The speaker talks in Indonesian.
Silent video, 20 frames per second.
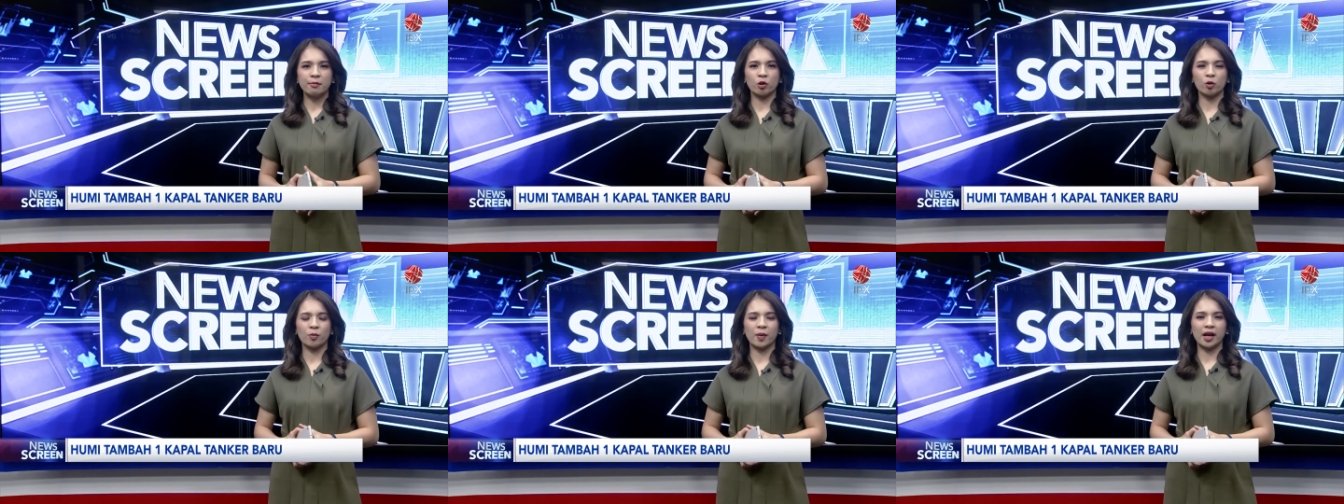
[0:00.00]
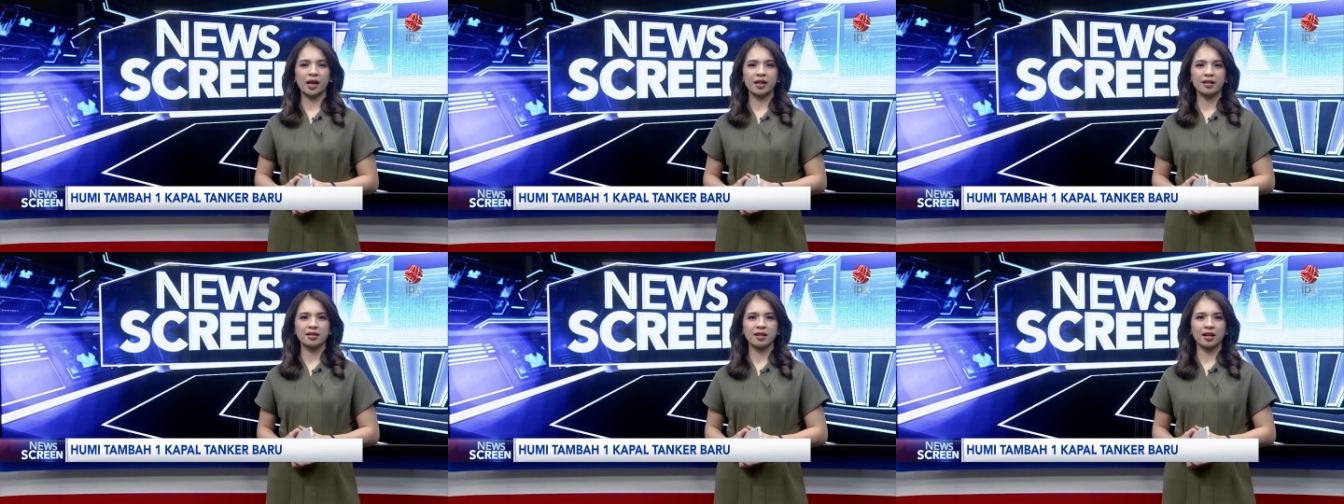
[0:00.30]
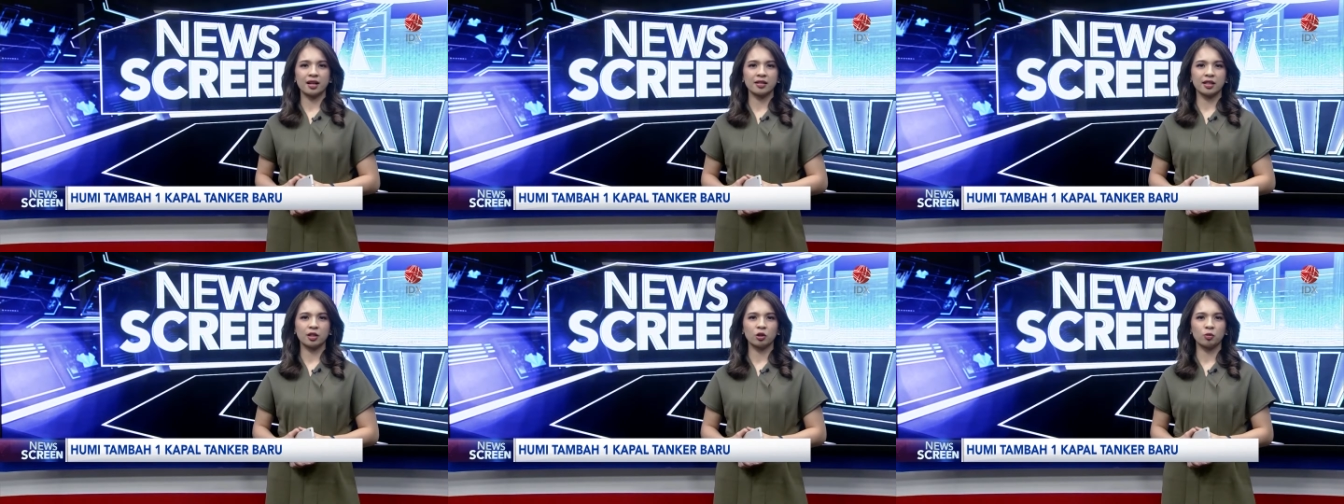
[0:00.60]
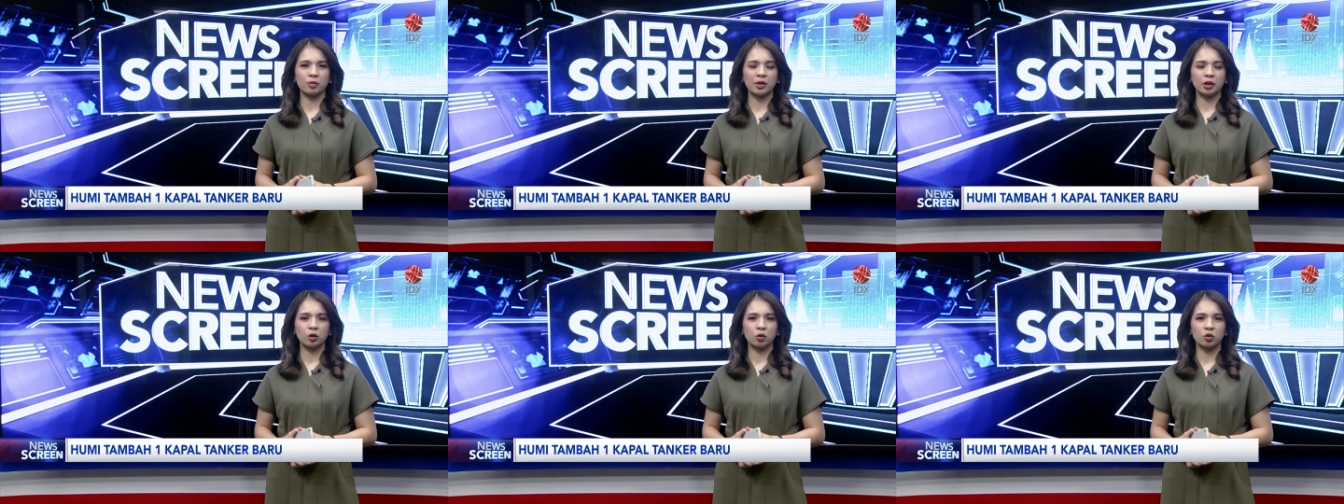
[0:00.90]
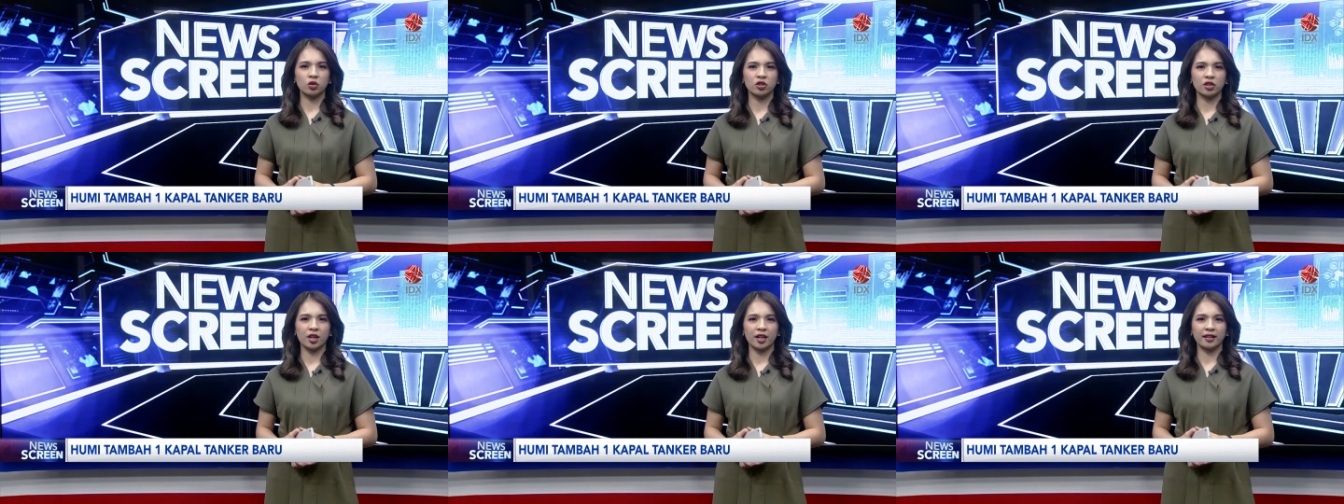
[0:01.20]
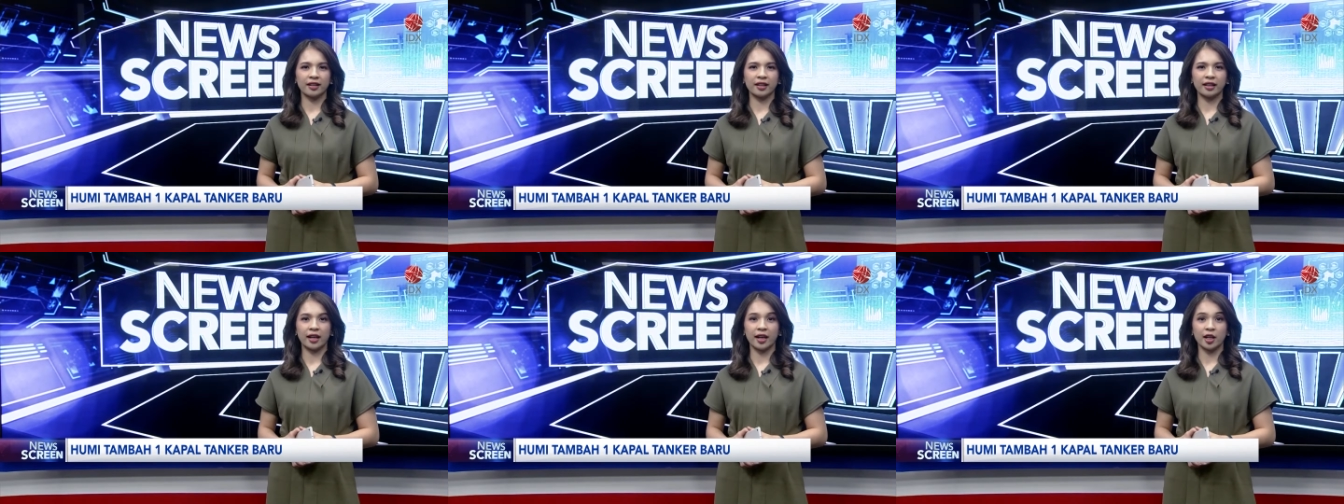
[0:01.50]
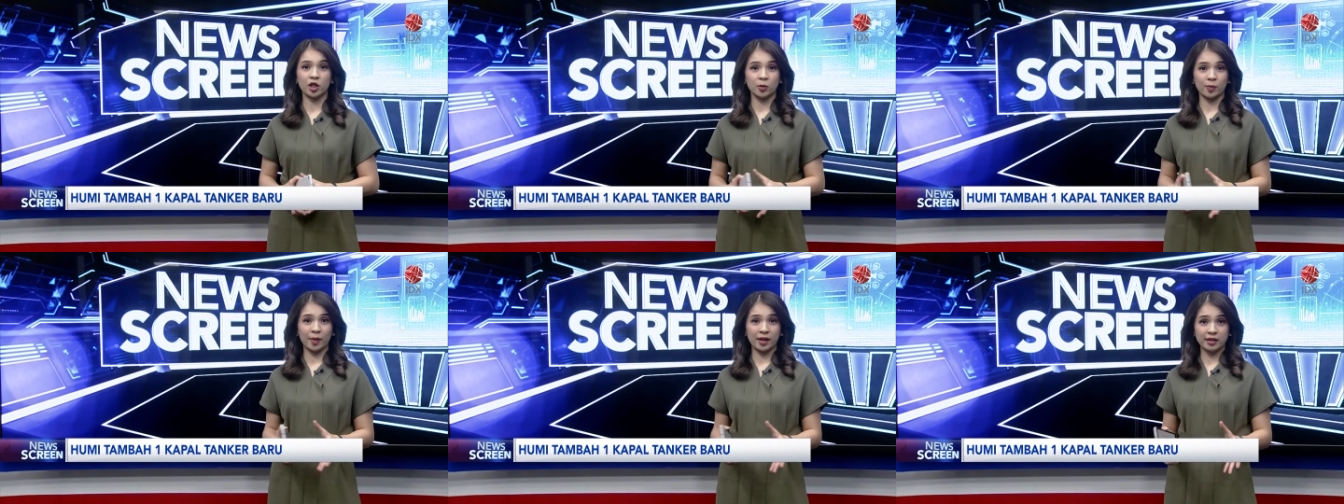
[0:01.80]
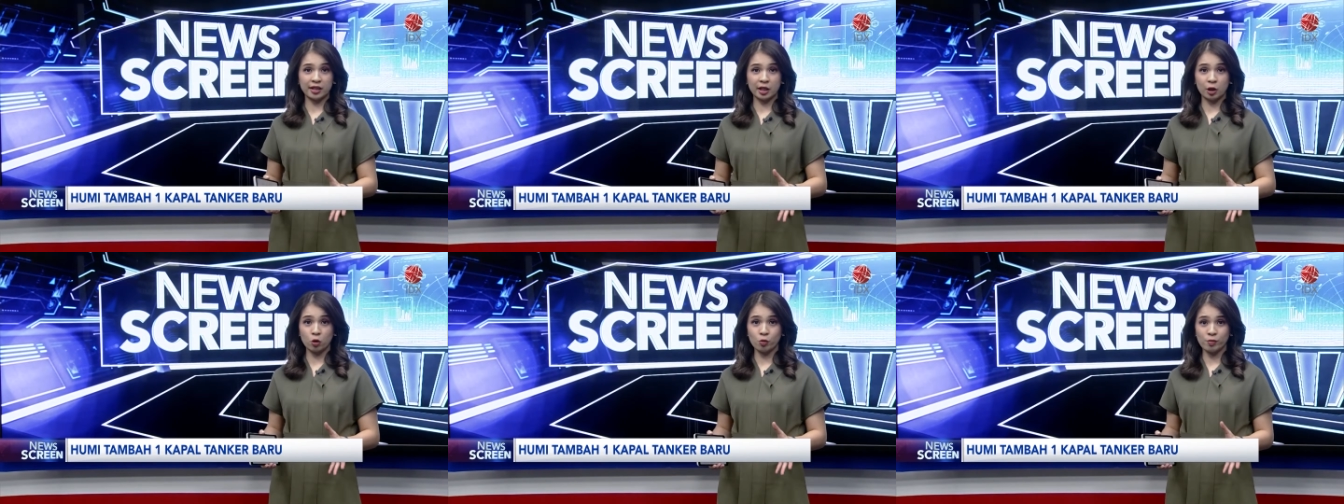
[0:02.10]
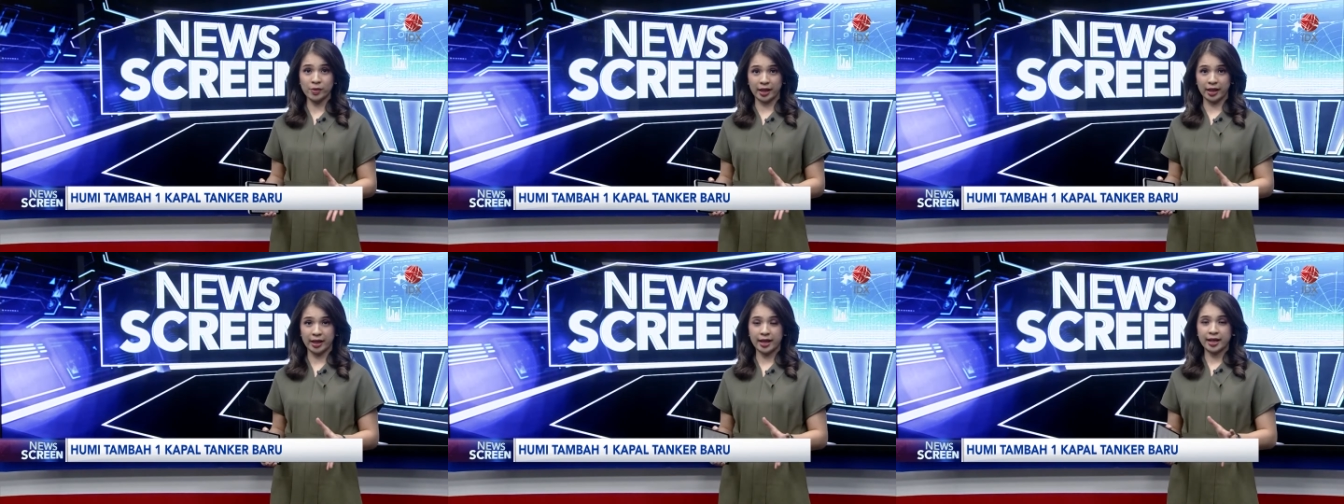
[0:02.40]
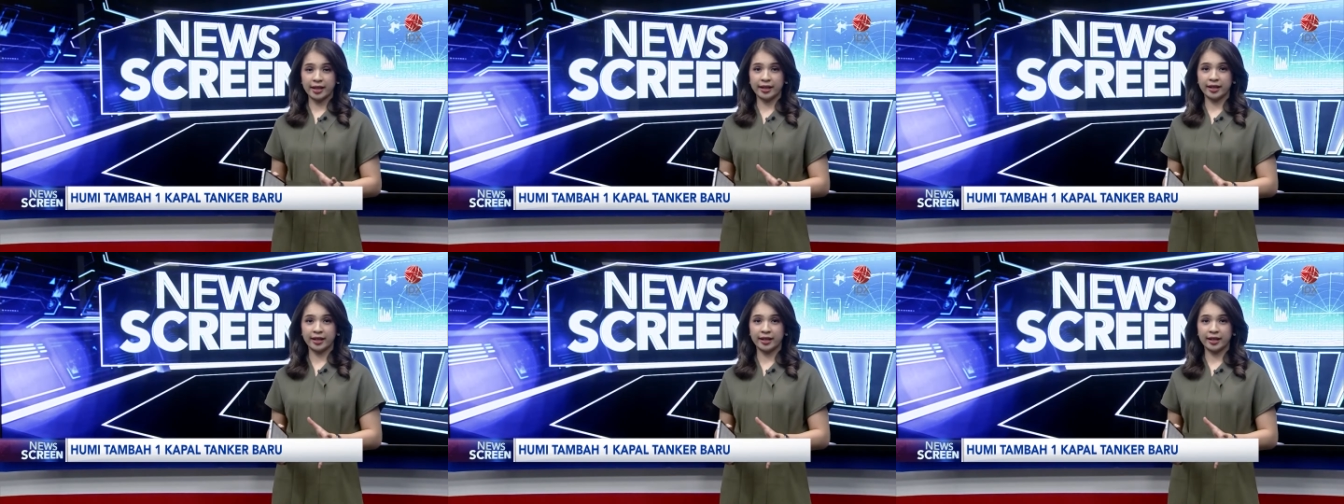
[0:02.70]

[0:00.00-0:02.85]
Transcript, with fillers: merupakan salah satu bentuk strategi ekspansi Humi